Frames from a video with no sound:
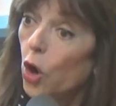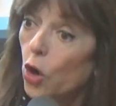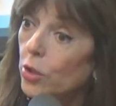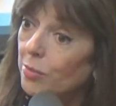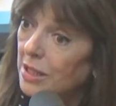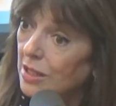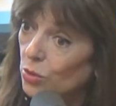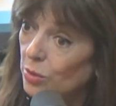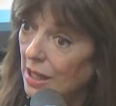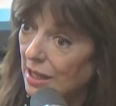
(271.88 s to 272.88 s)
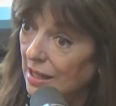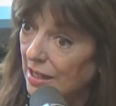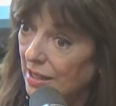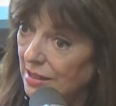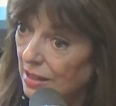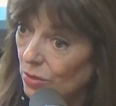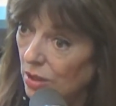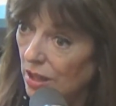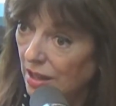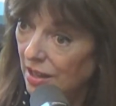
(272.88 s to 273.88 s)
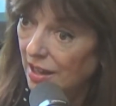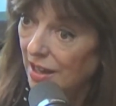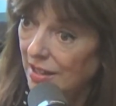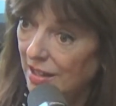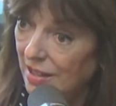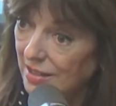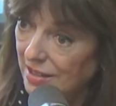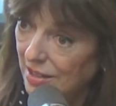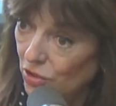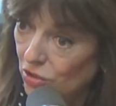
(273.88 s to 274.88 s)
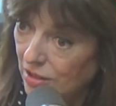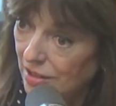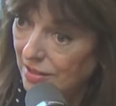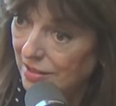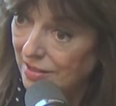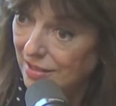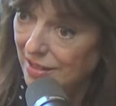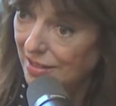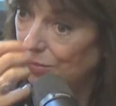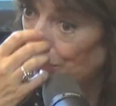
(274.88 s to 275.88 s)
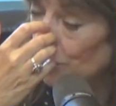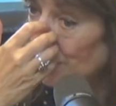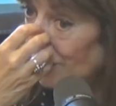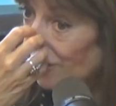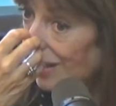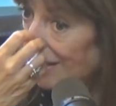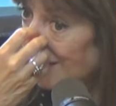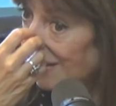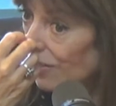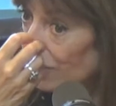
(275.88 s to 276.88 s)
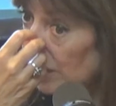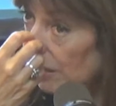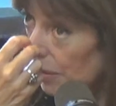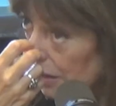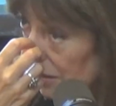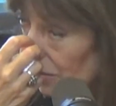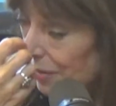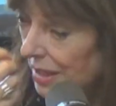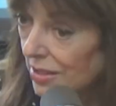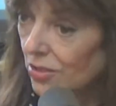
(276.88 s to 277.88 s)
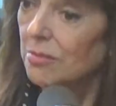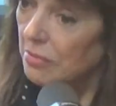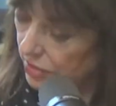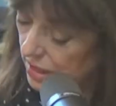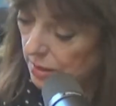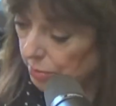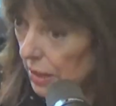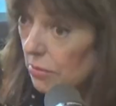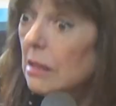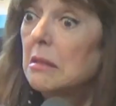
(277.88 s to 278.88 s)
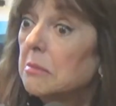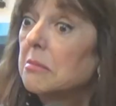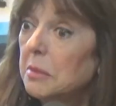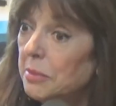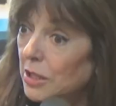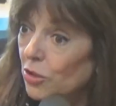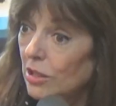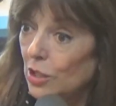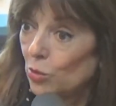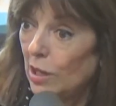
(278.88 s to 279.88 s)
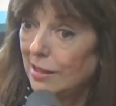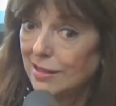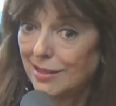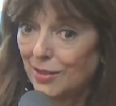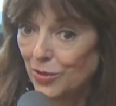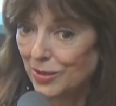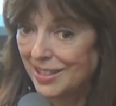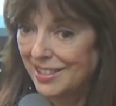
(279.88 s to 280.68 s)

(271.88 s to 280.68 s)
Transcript: Hoy, mientras subía la escalera, saludé al, señor del, del portero de aquí del hotel y me quedó mirando Felices Pascuas, me pareció natural decirlo.